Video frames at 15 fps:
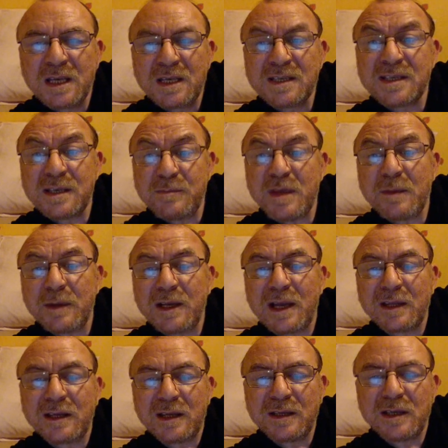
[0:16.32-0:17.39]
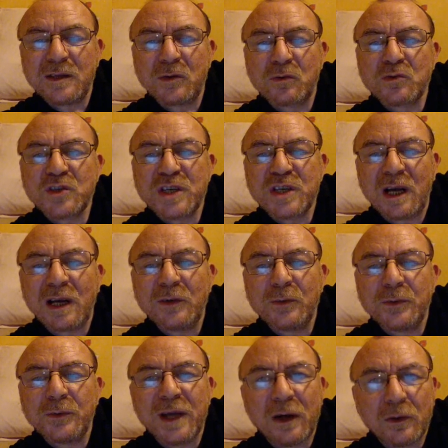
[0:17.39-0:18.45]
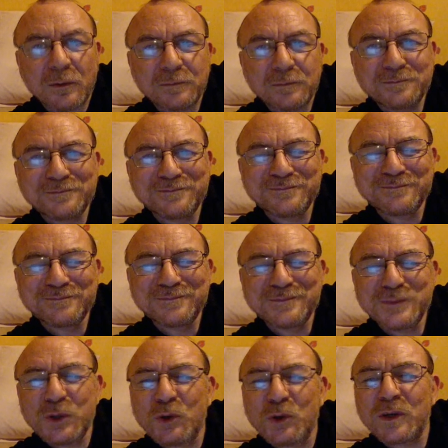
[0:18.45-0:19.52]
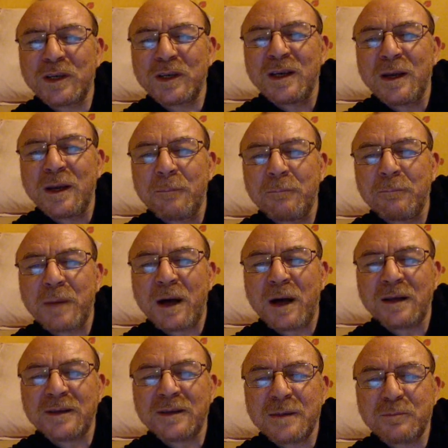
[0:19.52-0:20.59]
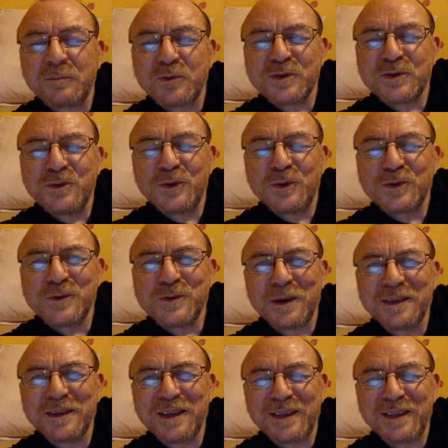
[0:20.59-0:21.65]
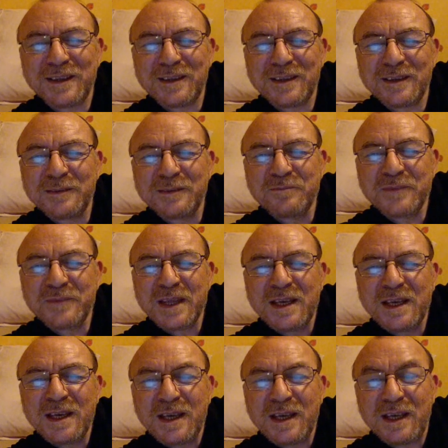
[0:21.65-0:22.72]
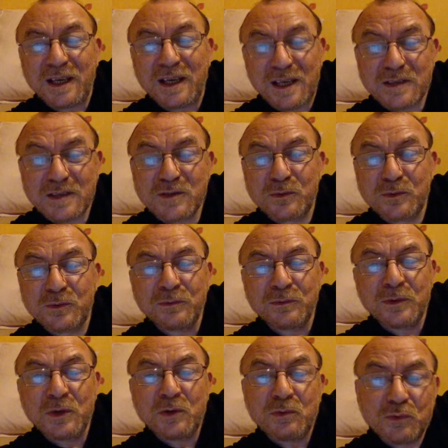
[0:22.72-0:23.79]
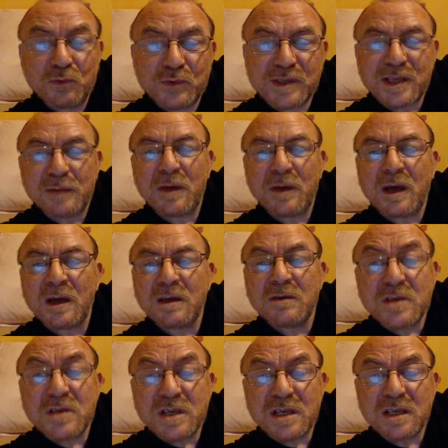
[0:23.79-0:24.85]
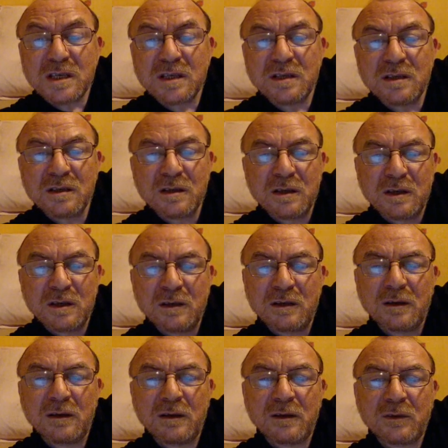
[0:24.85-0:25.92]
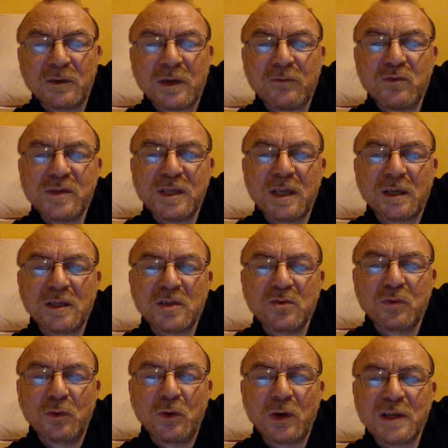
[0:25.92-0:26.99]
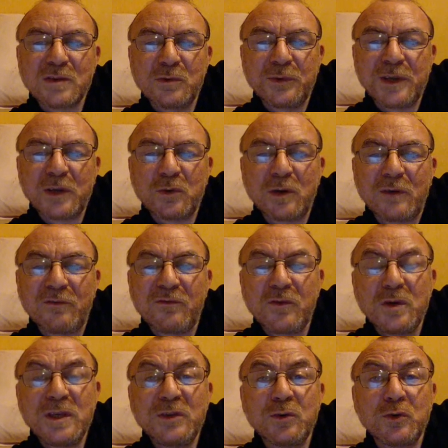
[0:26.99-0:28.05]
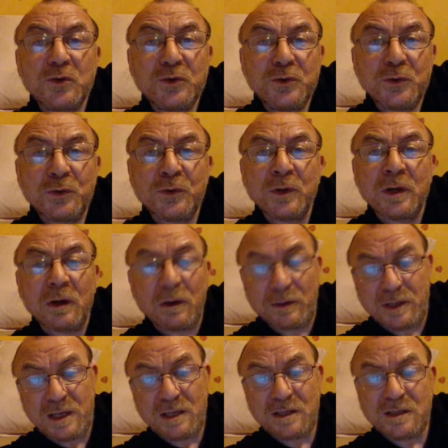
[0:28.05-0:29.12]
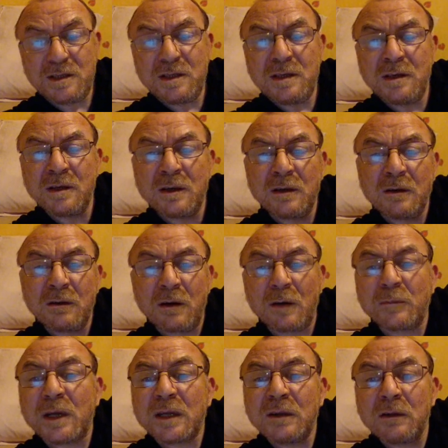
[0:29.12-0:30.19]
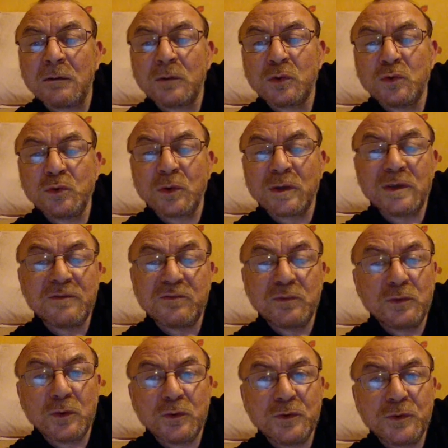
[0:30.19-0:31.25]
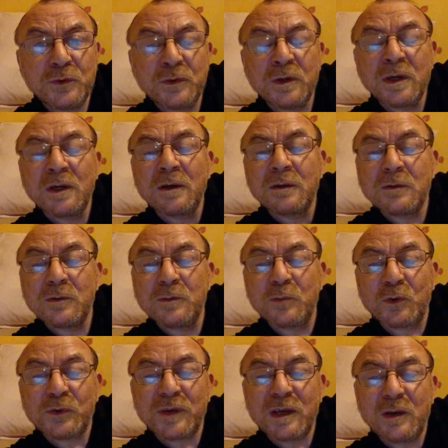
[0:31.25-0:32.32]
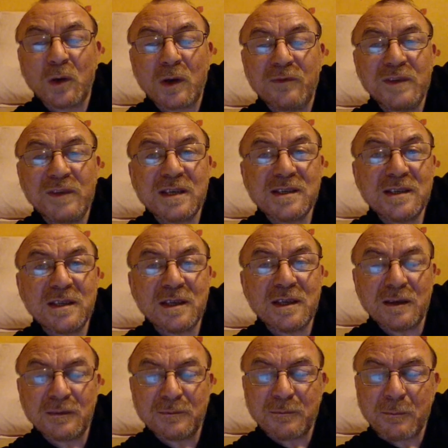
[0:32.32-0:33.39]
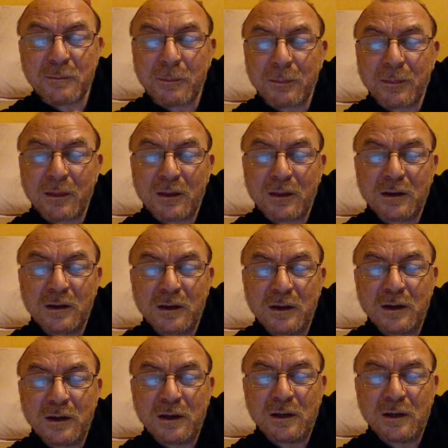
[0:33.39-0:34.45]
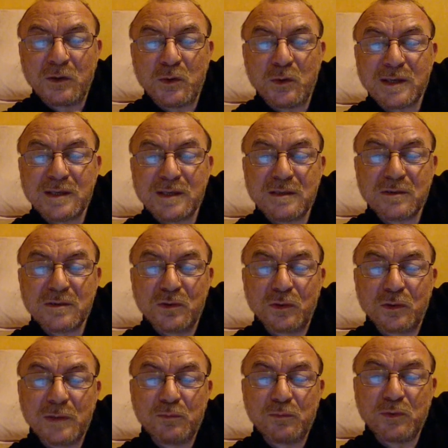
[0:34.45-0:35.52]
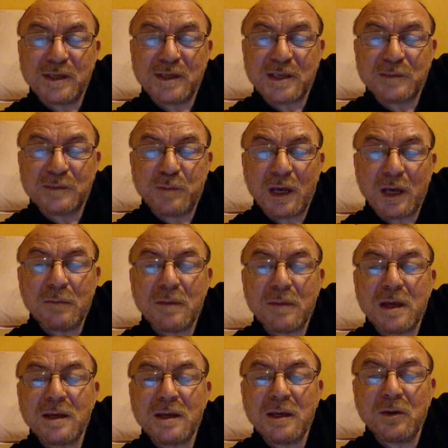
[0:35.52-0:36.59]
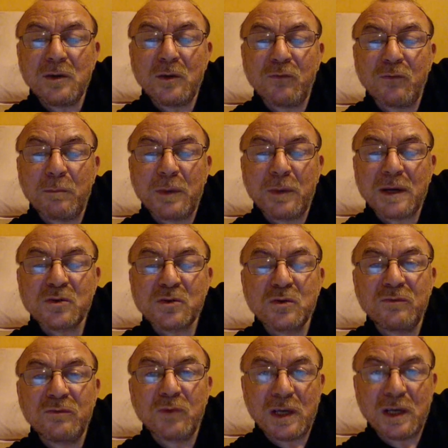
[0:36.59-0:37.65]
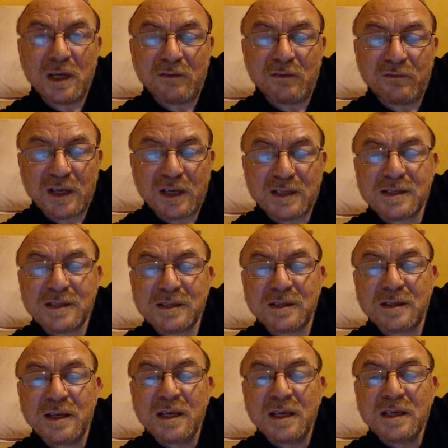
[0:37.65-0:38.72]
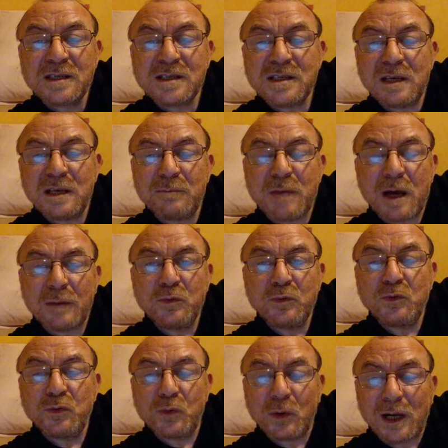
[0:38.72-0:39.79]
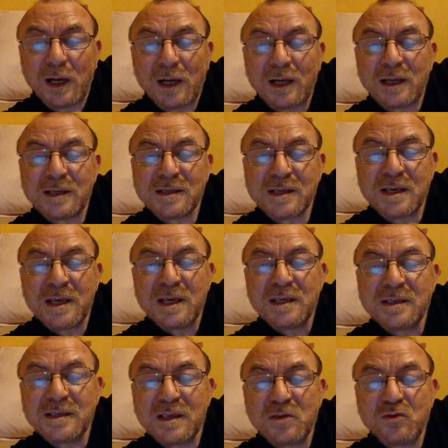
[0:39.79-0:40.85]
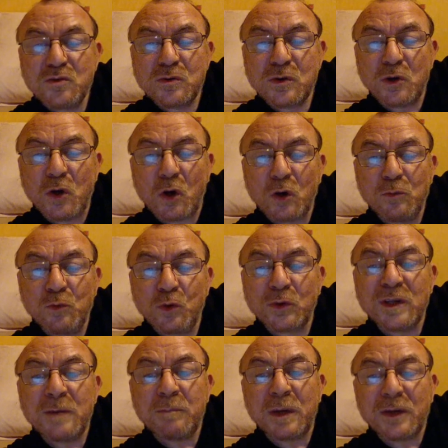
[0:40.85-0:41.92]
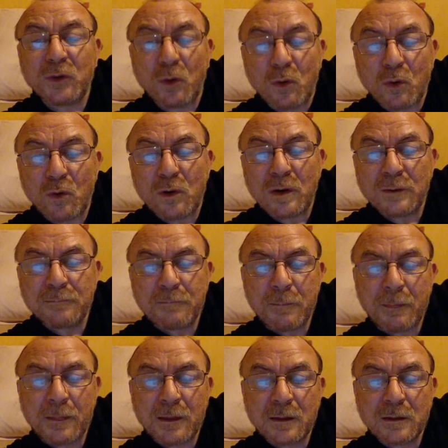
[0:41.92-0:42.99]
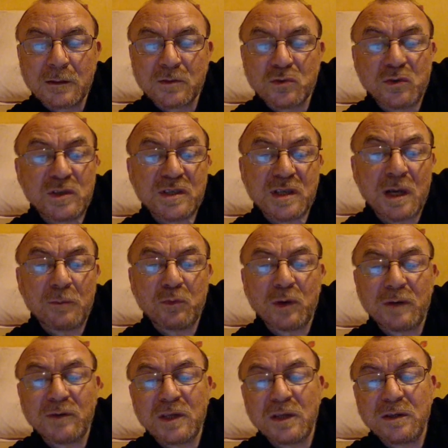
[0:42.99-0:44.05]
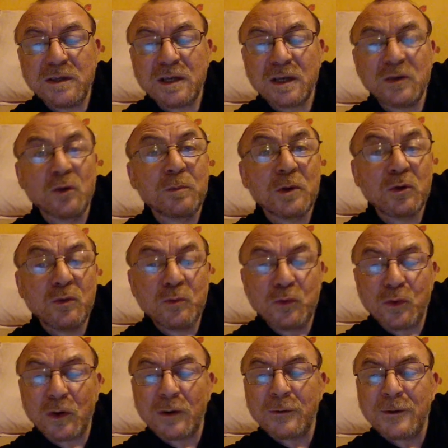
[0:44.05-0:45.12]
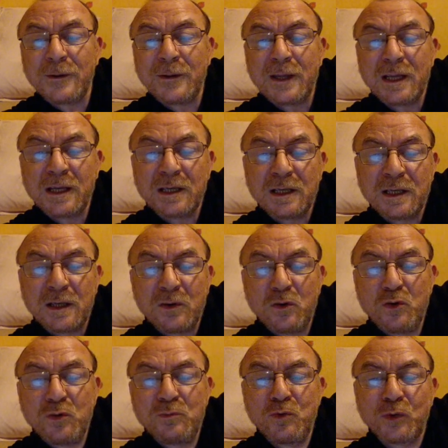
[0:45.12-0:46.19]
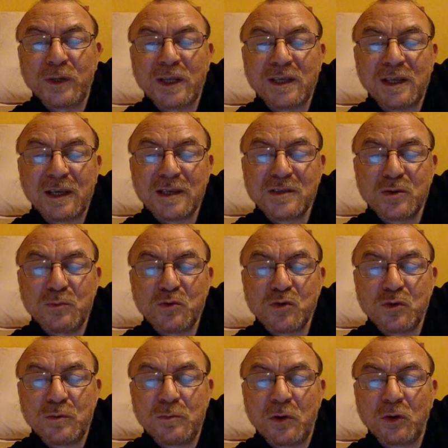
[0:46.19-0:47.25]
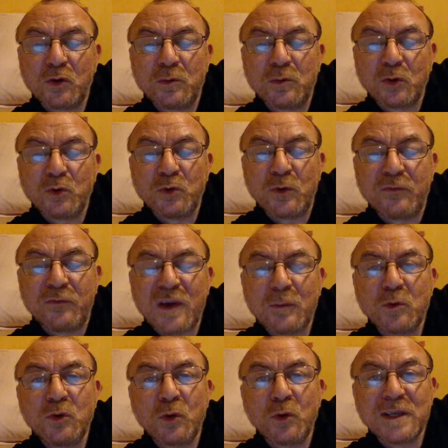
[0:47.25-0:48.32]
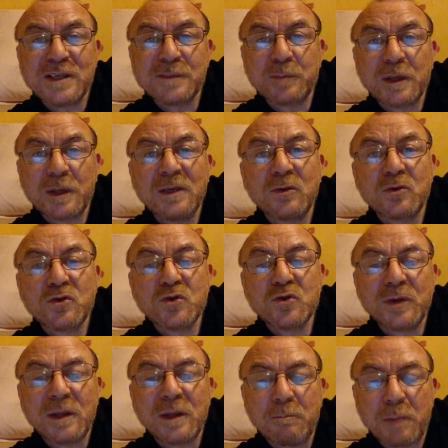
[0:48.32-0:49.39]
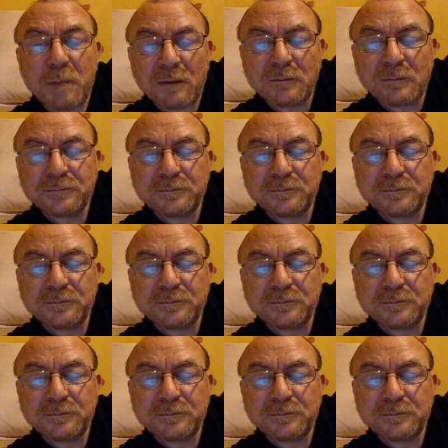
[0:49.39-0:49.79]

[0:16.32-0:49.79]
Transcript: C'est bien Ben Laden et non Gérald Darn. Donc, pas d'imposture sur Internet. Et la réaction d'Oussama est logique. Euh, on a vu ces derniers jours le résultat de la folie de Dieu en Haïti. Alors maintenant, au tour des fous de Dieu de montrer leur efficacité. Les deux existent selon les plus désespérés, mais il ne faut pas se voiler la face. Si les barbus nous rasent, c'est juste que leur humour n'est pas drôle. Je dis ça pour éviter de dire qu'ils n'ont pas d'humour. L'humour d'intégriste musulman demande une fermeture d'esprit que je n'ai pas.